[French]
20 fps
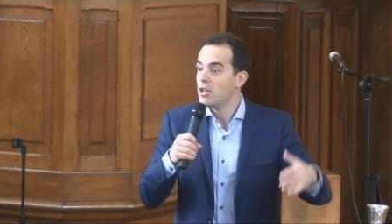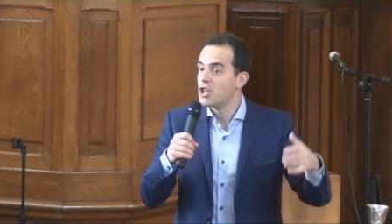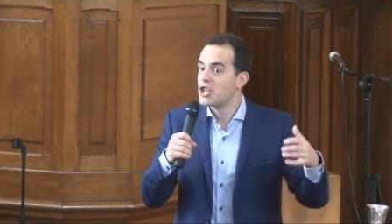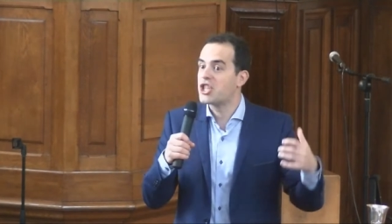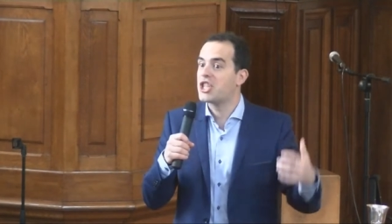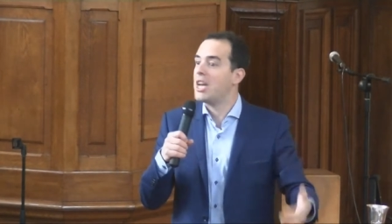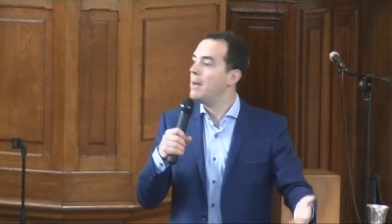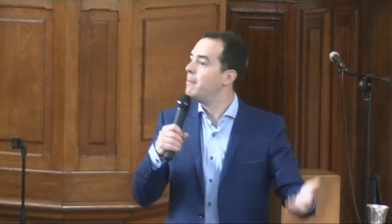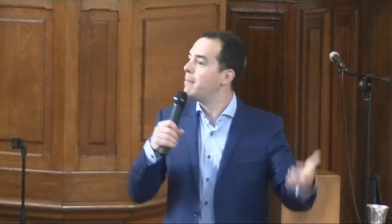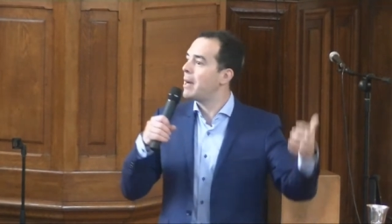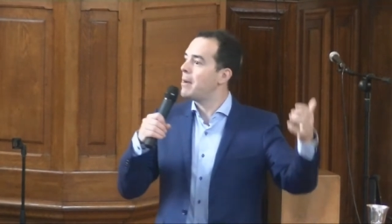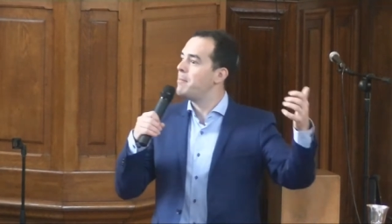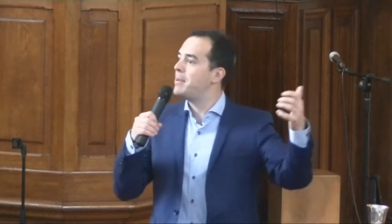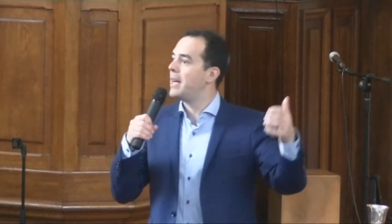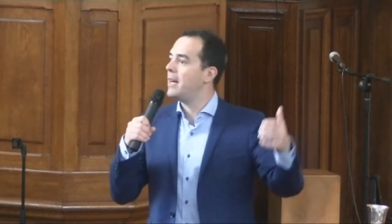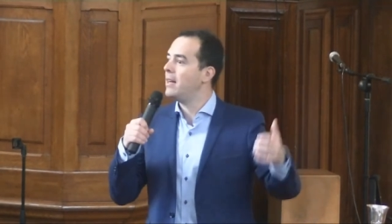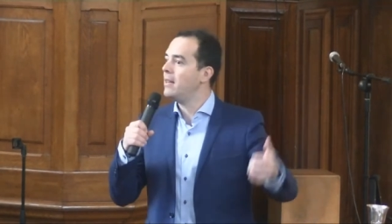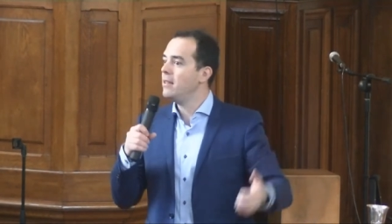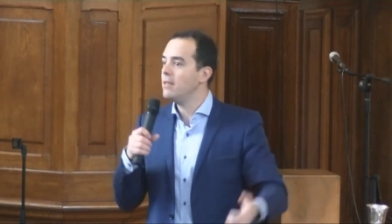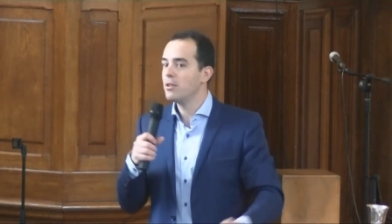j'aimerais
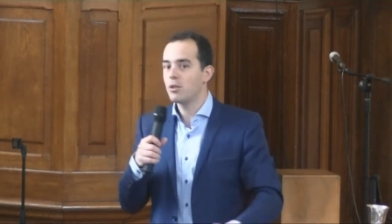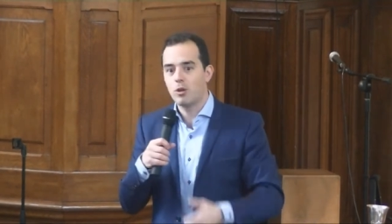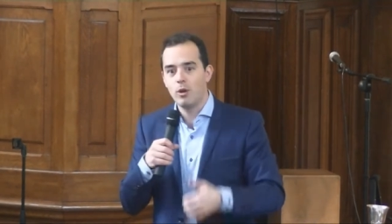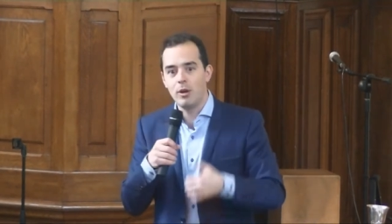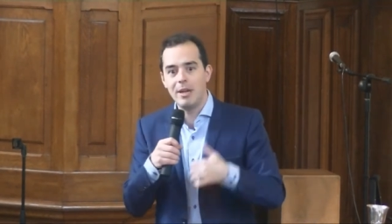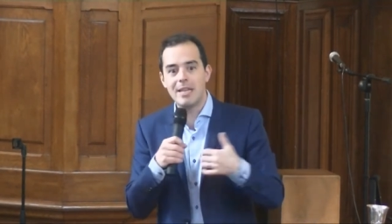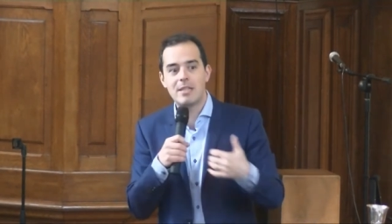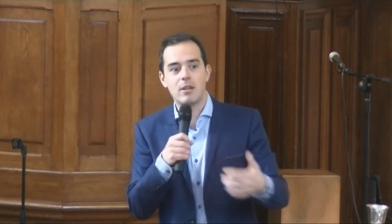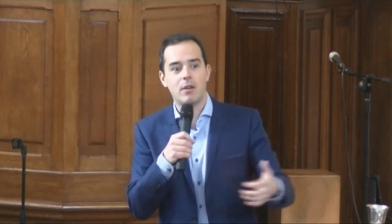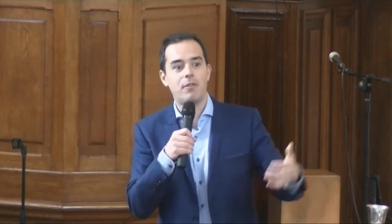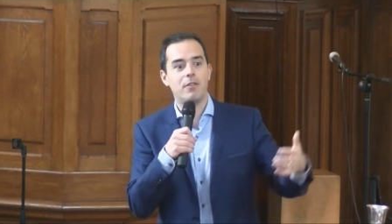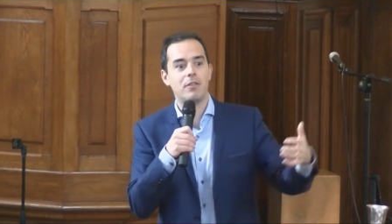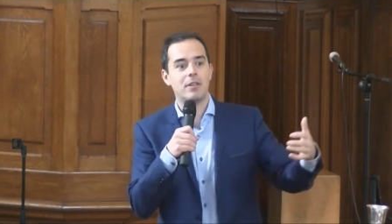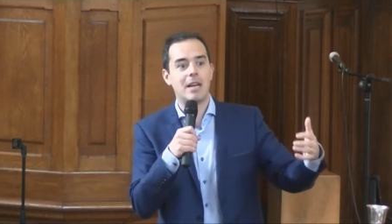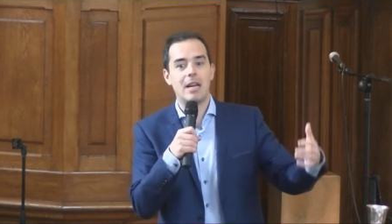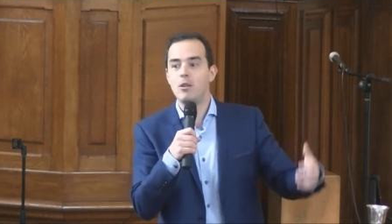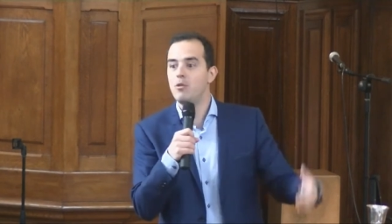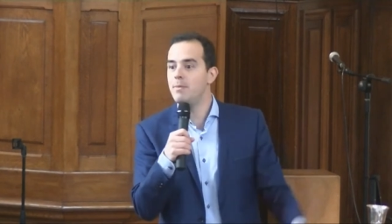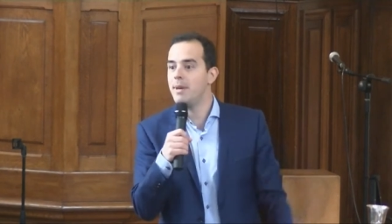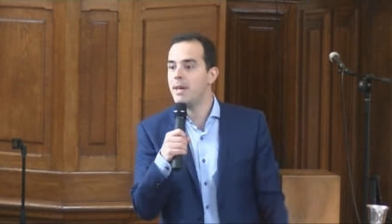bien que les enfants
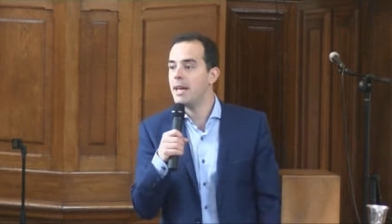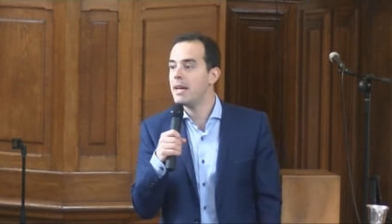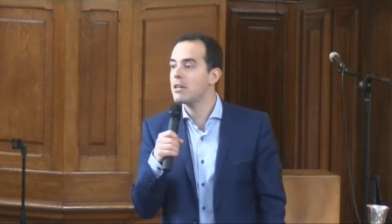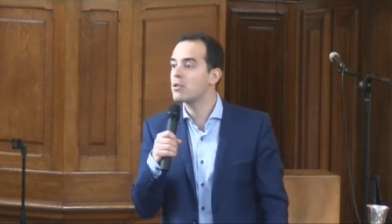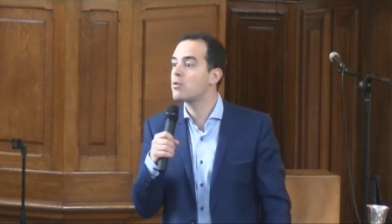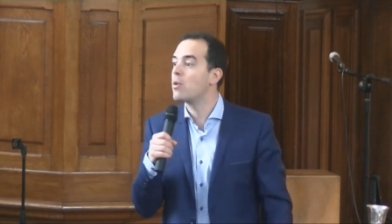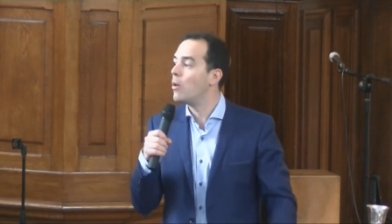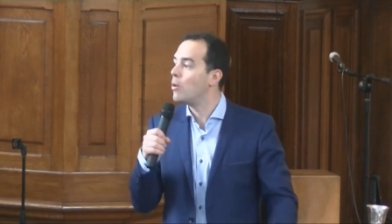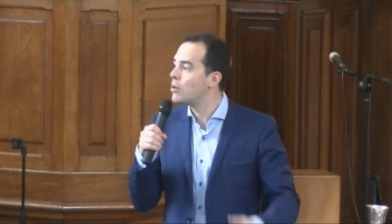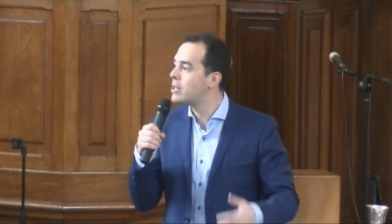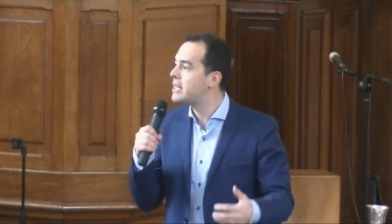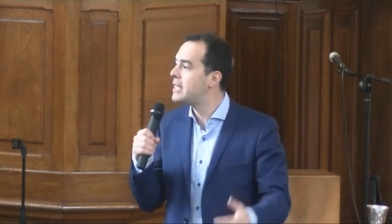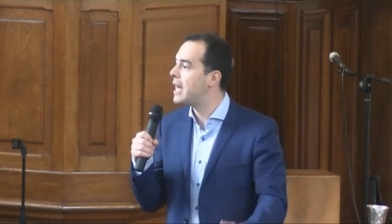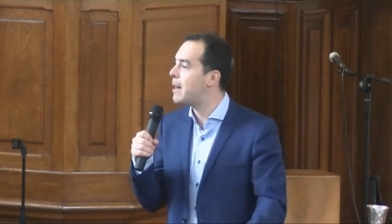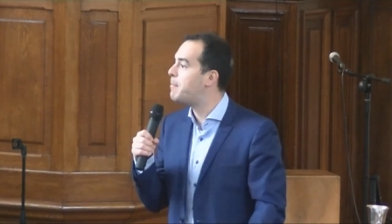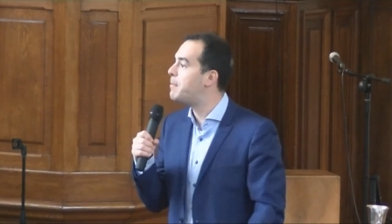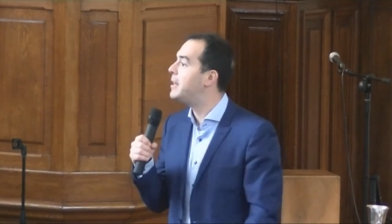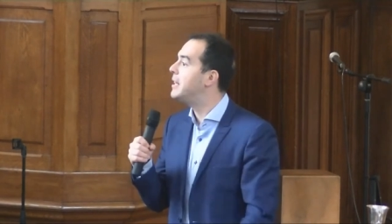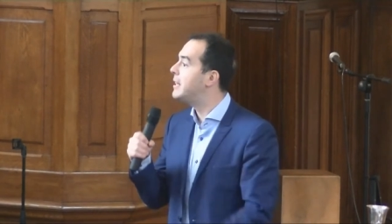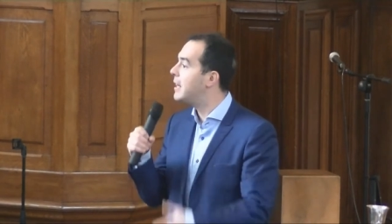de la lumière soient aussi
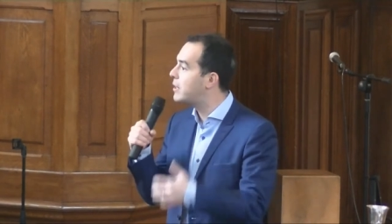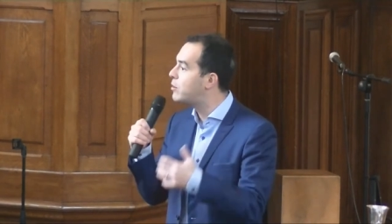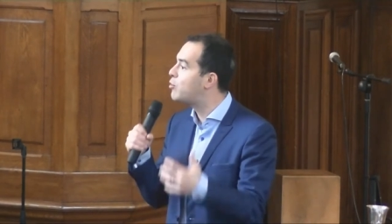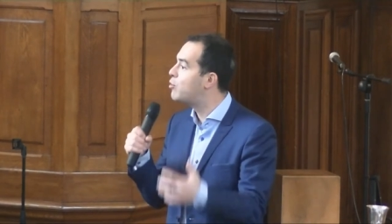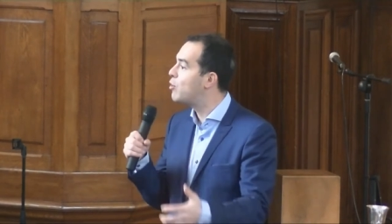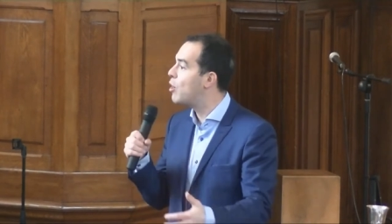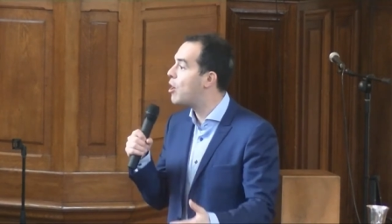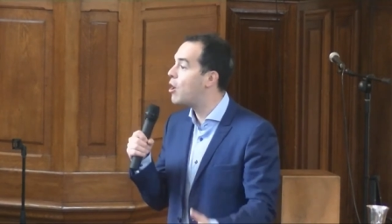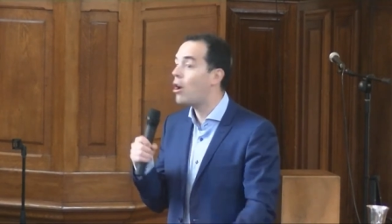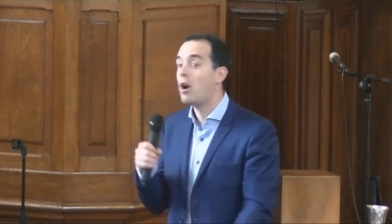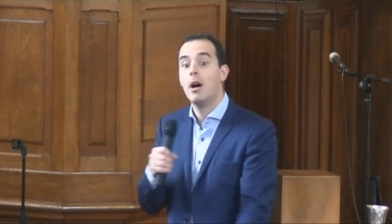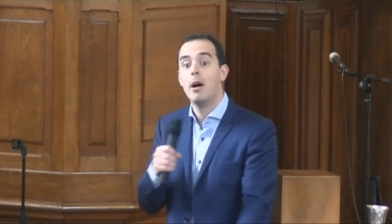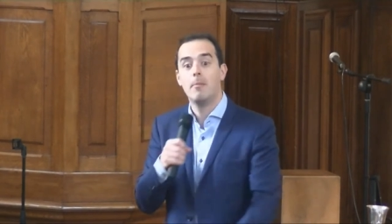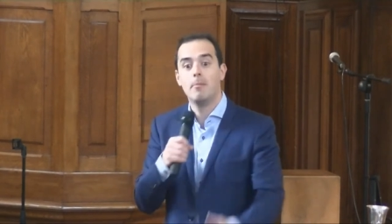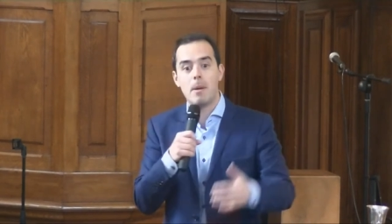appelés des tueurs,